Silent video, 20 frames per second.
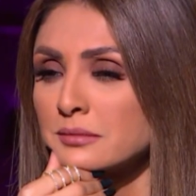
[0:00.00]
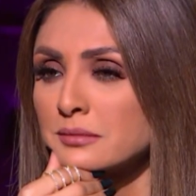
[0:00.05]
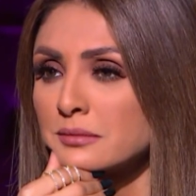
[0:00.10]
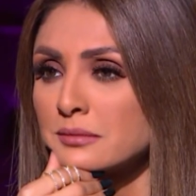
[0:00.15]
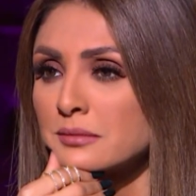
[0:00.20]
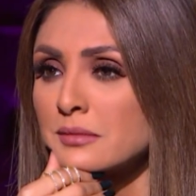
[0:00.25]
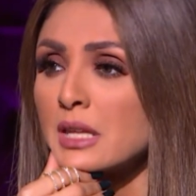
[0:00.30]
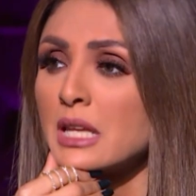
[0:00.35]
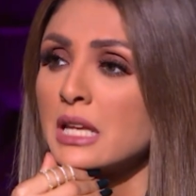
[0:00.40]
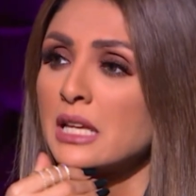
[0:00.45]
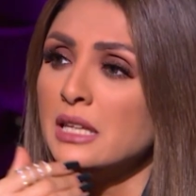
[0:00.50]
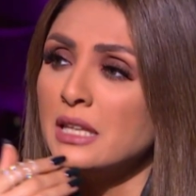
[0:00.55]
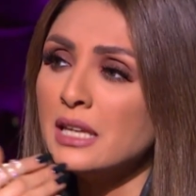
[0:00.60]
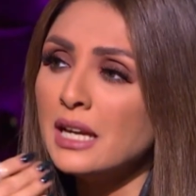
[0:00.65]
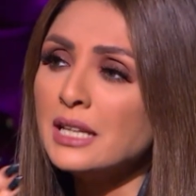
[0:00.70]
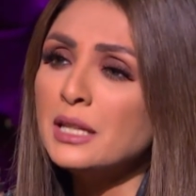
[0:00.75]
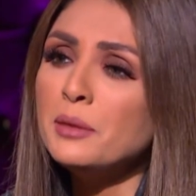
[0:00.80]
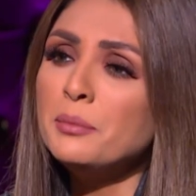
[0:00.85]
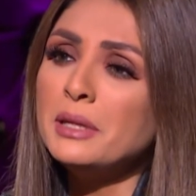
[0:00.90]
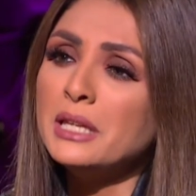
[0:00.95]
يعني ايه انا
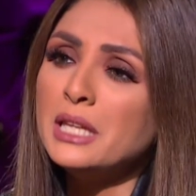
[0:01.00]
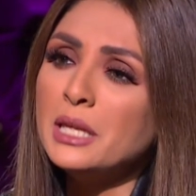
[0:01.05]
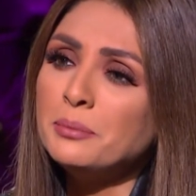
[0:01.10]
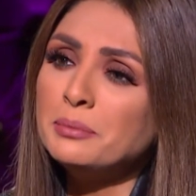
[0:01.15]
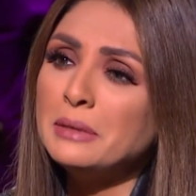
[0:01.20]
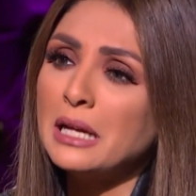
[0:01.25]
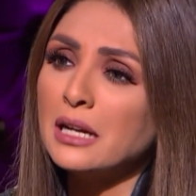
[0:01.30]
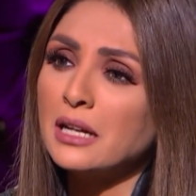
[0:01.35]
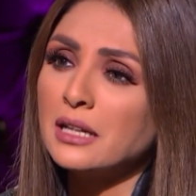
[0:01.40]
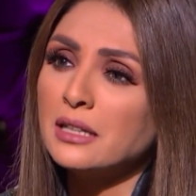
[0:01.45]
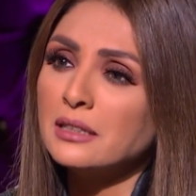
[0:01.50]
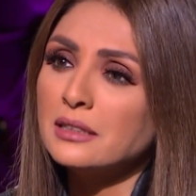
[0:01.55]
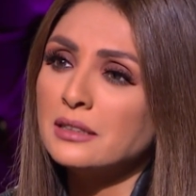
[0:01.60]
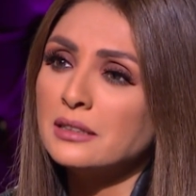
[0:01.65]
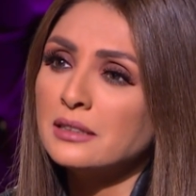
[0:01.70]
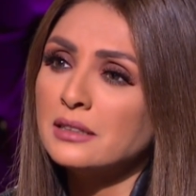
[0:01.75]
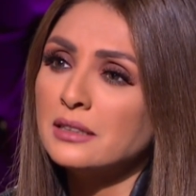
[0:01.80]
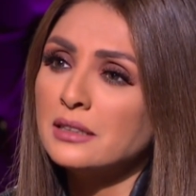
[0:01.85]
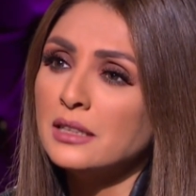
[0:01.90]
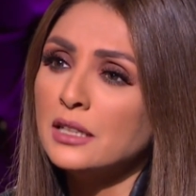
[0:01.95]
يعني لازم اجيب دخل. حد
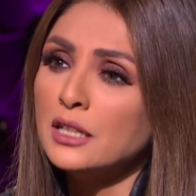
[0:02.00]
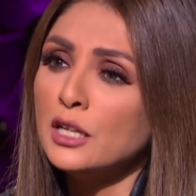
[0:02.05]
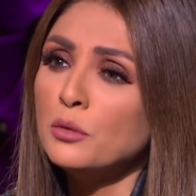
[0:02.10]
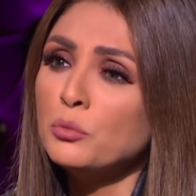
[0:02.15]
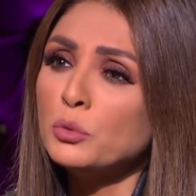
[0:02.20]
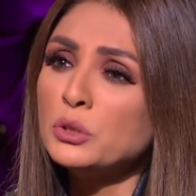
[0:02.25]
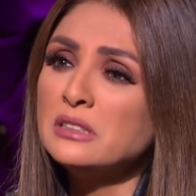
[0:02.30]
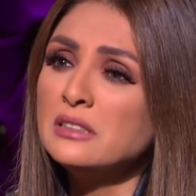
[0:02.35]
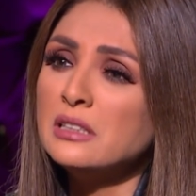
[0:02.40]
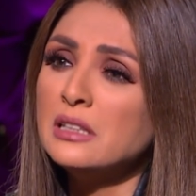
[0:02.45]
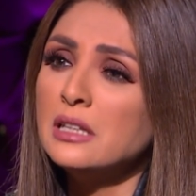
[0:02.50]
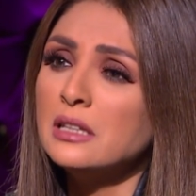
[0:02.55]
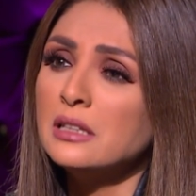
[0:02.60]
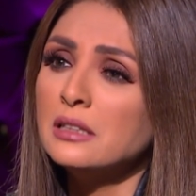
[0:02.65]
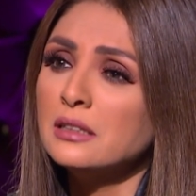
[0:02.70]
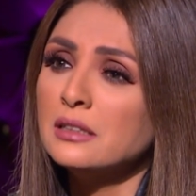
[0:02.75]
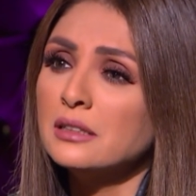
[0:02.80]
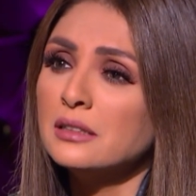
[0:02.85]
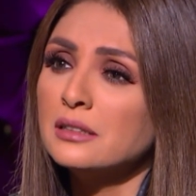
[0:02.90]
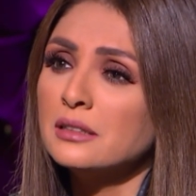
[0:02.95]
يعني إيه انا لازم تجيب.
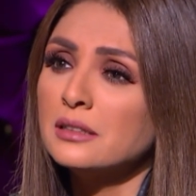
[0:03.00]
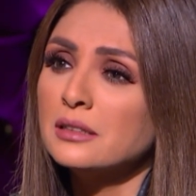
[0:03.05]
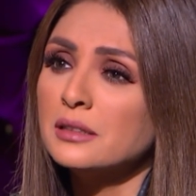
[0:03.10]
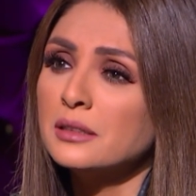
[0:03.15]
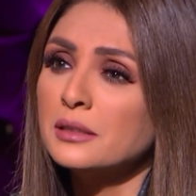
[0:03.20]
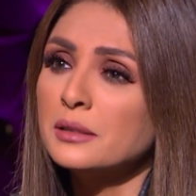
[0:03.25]
اجيب حد